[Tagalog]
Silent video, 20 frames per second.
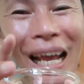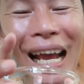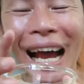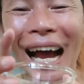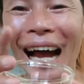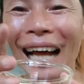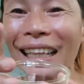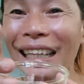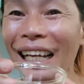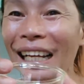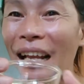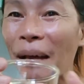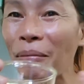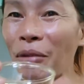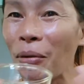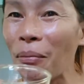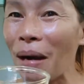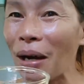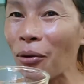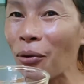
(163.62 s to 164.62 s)
At alam
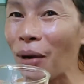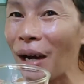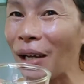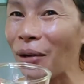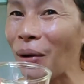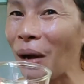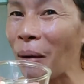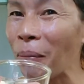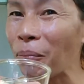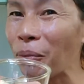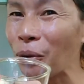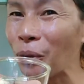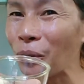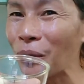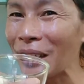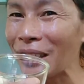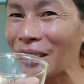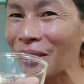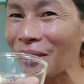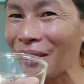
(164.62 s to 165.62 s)
niyo ba kung ano ang
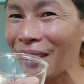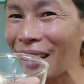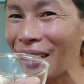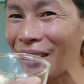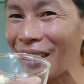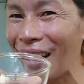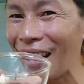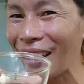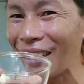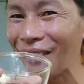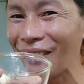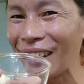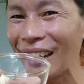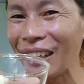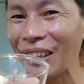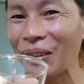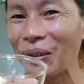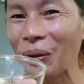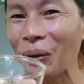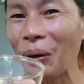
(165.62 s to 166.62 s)
prutas ko ngayong araw na
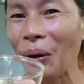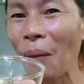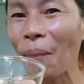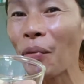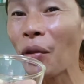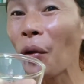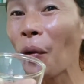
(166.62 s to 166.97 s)
ito?